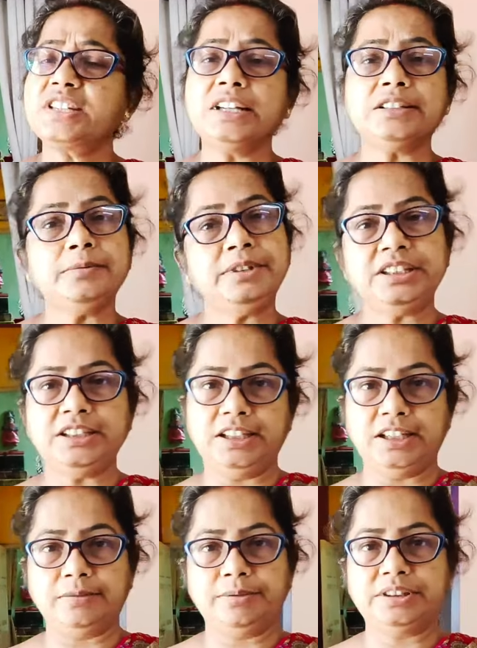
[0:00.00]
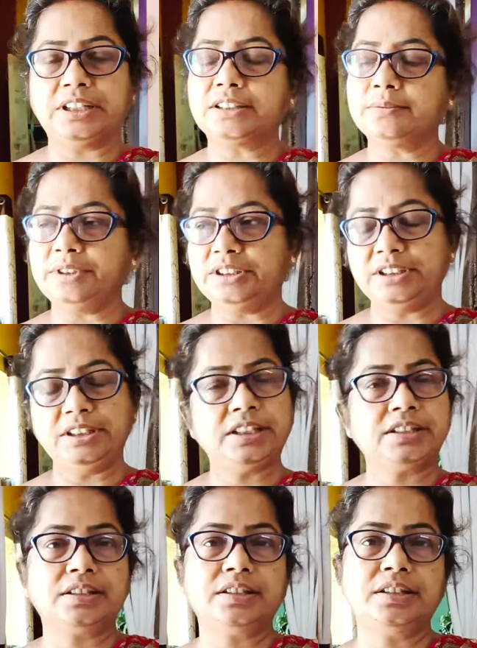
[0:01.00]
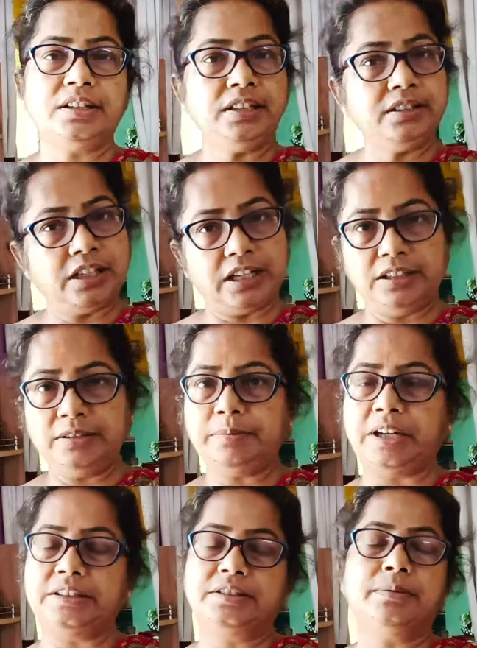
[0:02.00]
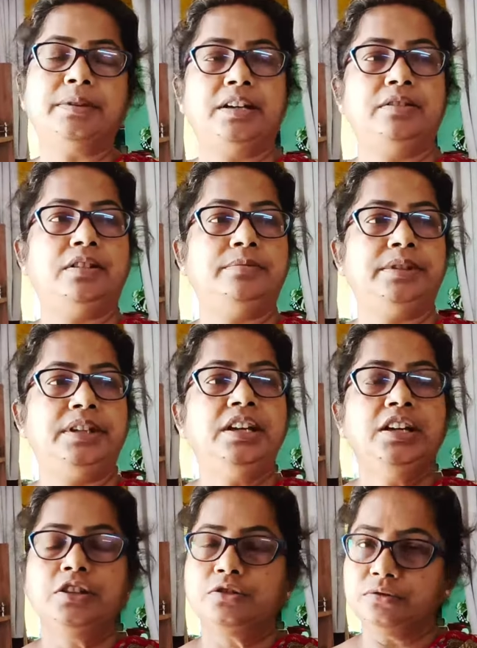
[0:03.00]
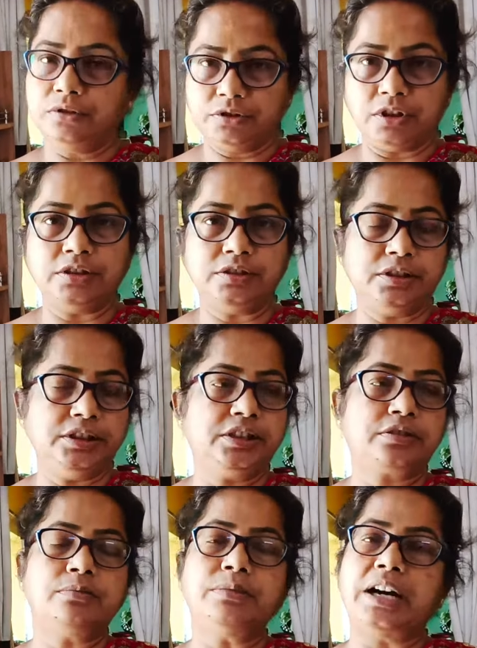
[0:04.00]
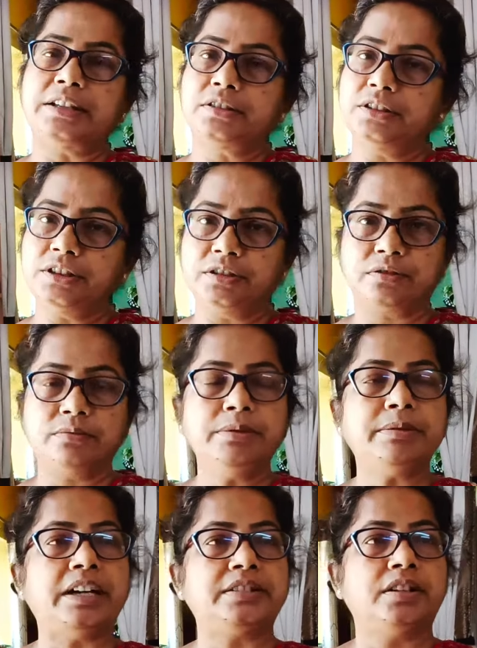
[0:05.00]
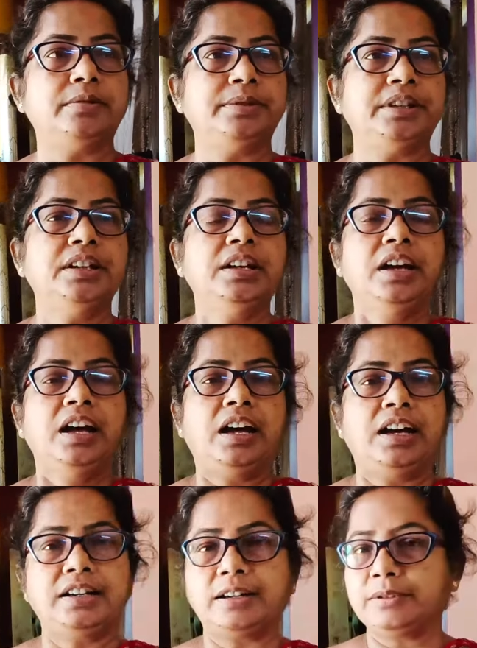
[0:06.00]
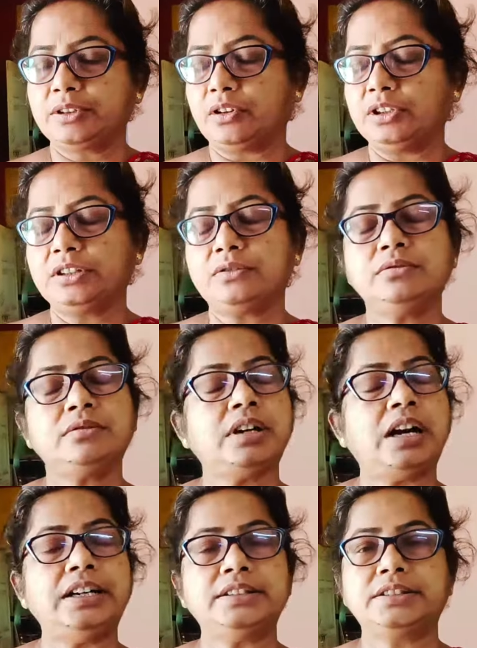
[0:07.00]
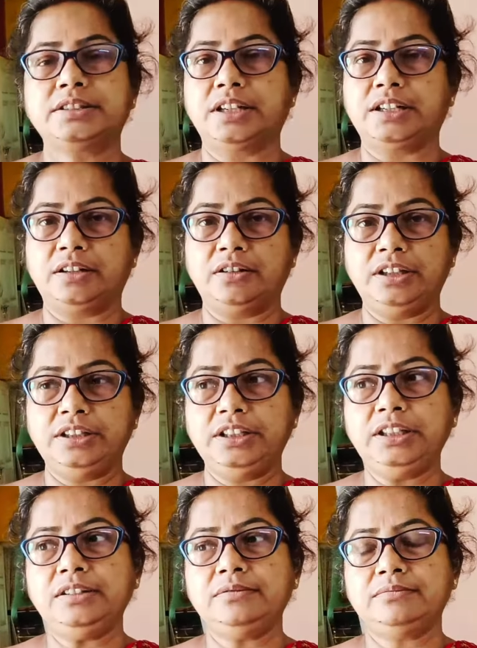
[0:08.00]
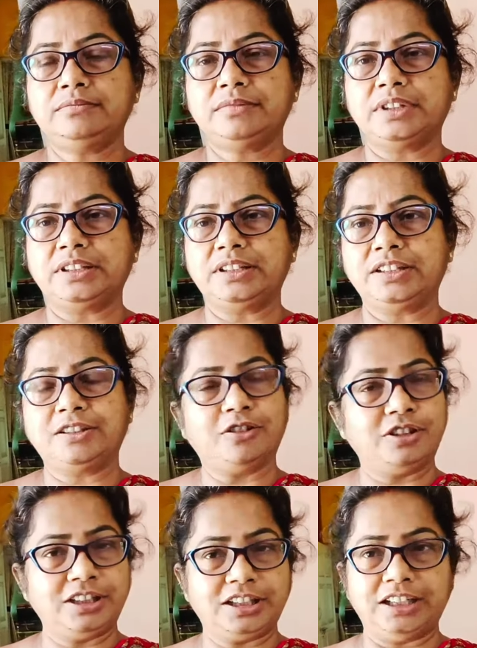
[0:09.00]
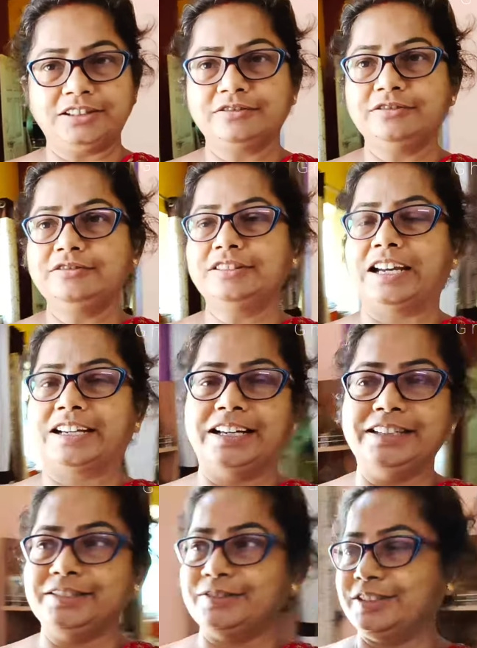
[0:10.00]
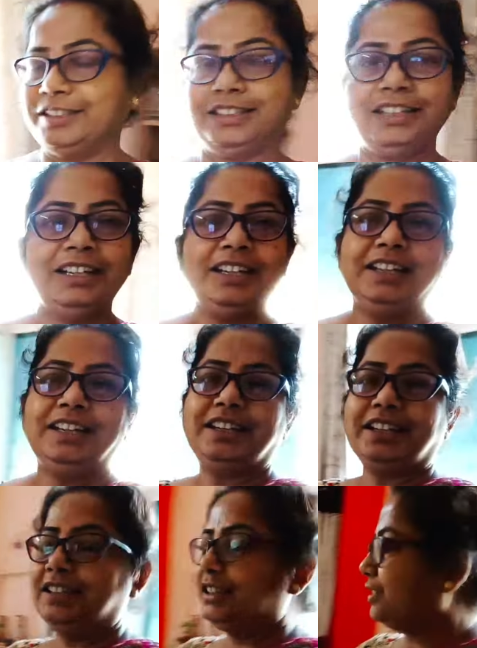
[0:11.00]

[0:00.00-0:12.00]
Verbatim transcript: চালটা ভিজিয়ে রাখবে চালটা ভিজিয়ে রাখলে তাহলে ভাতটা ভালো হবে সুন্দর ঝরঝরে যেরকম ভাত হয় সেরকমই ভাত হবে আর আমার ঘরে কোনো কাজ সারা হয়নি মানে ঘরের কাজগুলো দেখাই তোমাদের এখানে